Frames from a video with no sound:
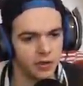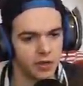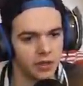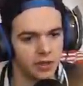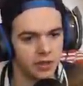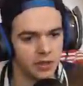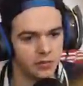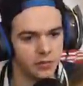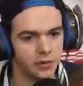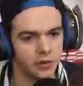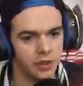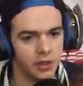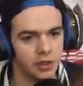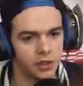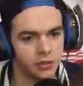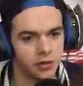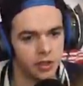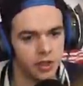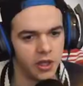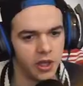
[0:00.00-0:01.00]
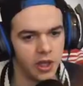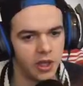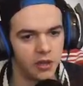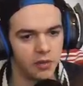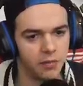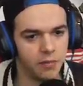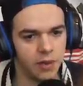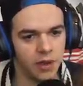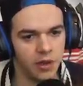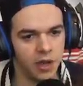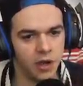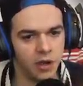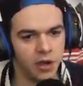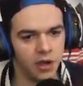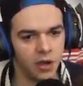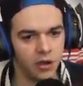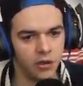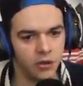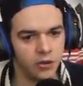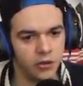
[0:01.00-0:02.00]
très très fun à jouer. Mais
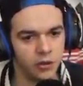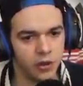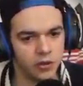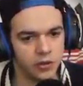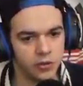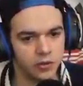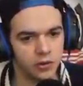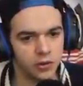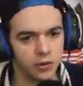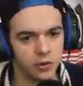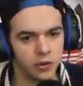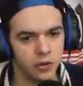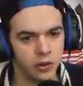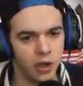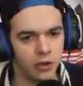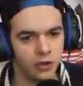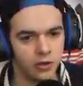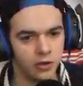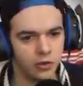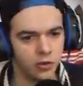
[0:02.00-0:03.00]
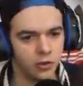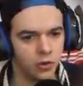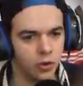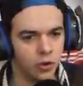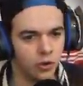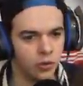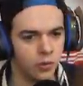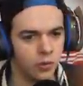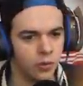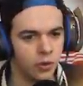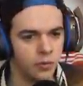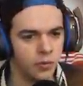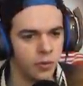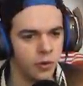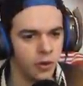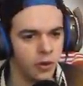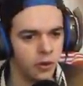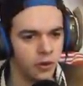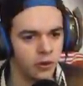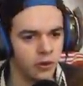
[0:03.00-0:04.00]
euh, dû à, de trop nombreux
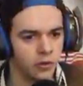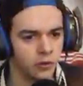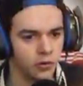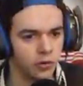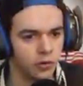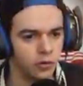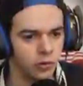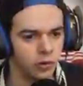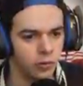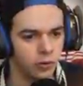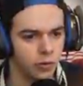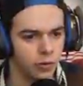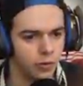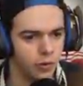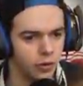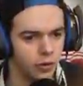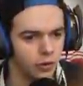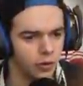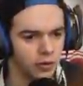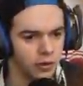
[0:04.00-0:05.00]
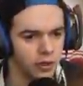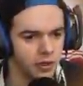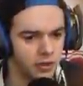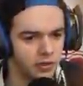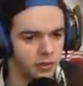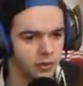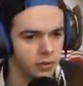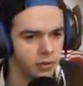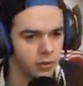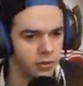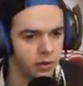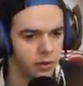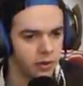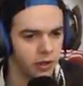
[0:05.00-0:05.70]
bugs, de trop nombreux bugs de texture,